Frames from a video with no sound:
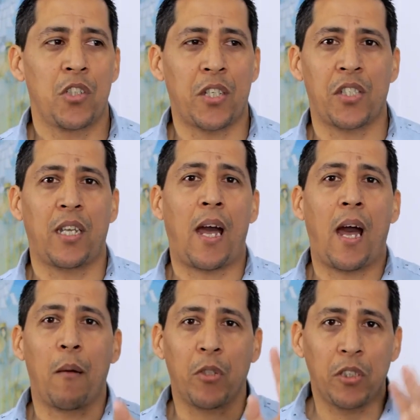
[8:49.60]
ya sea
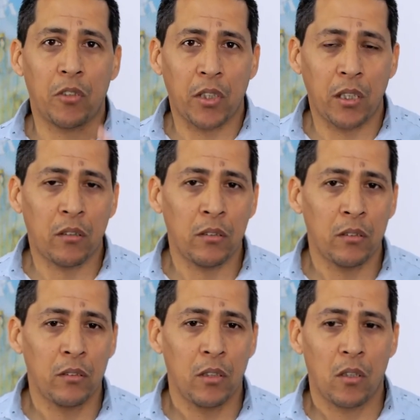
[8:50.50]
a
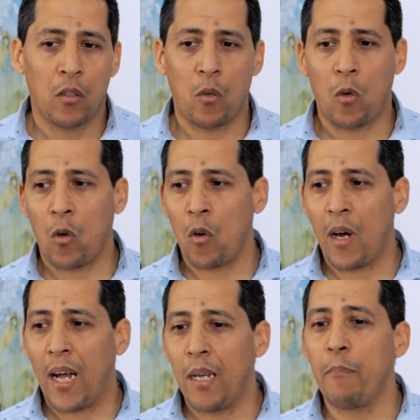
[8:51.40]
monitoreo
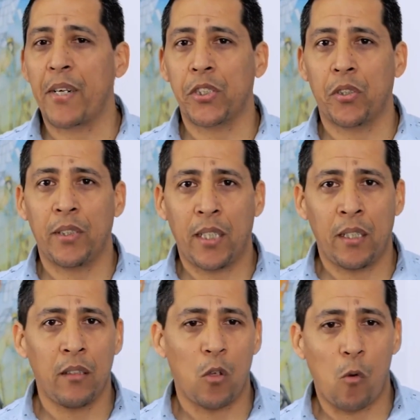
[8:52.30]
o al
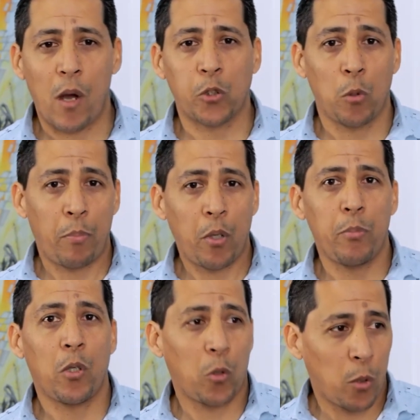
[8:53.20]
personal o a su
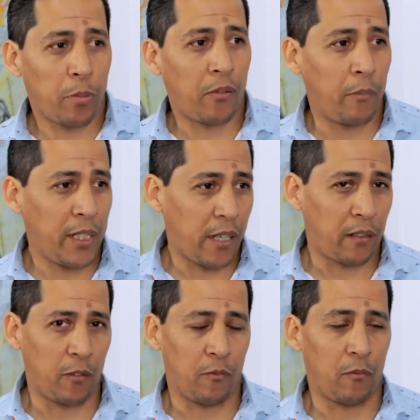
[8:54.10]
propio grupo
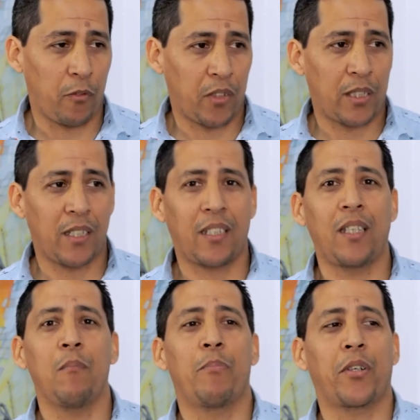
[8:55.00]
familiar. vos fíjate
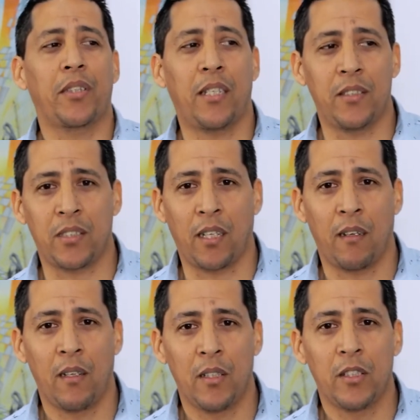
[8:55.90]
qué
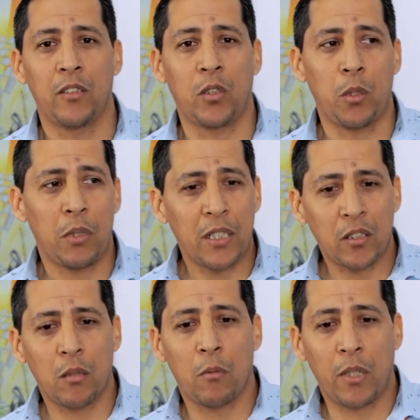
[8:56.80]
importancia. Si en
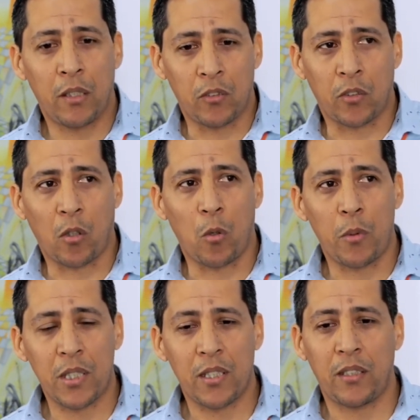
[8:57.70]
ese momento
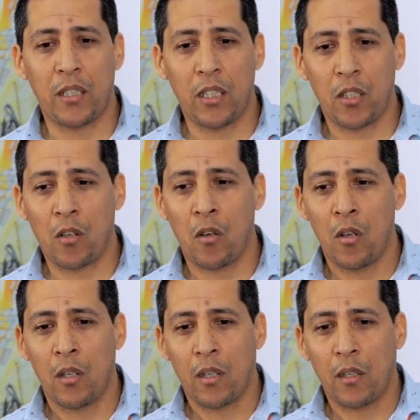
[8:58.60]
hubiese
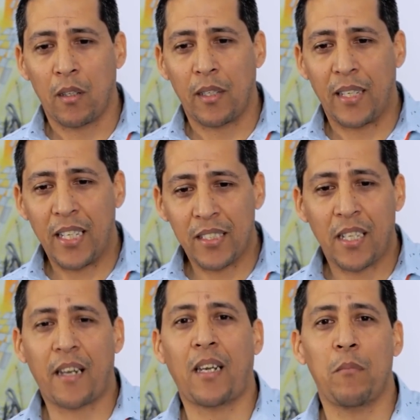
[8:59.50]
tenido
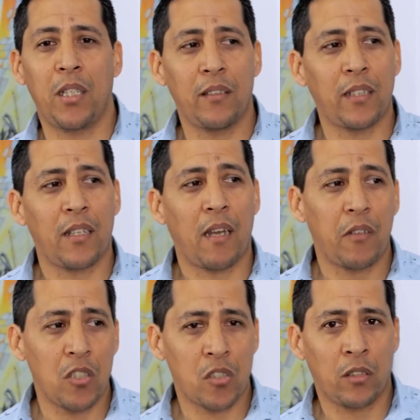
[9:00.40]
esa herramienta de
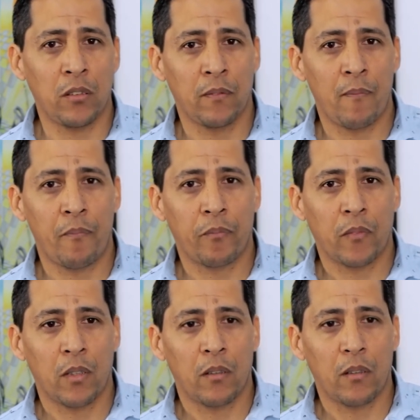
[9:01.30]
aviso,
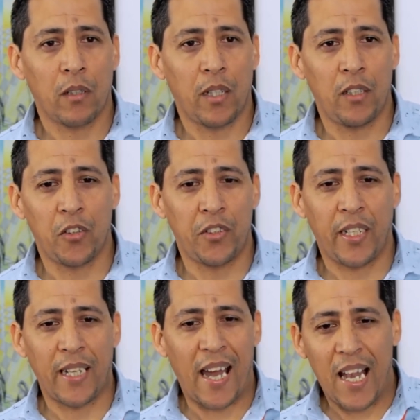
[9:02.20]
en
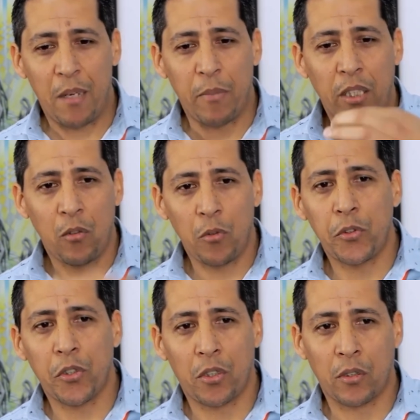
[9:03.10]
donde al
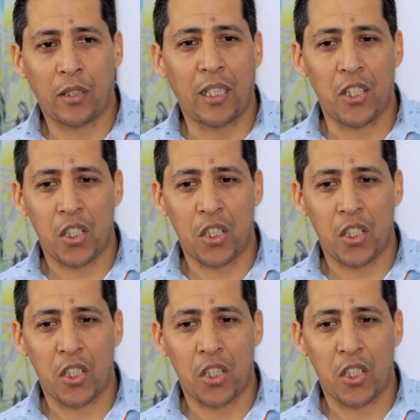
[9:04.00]
minuto que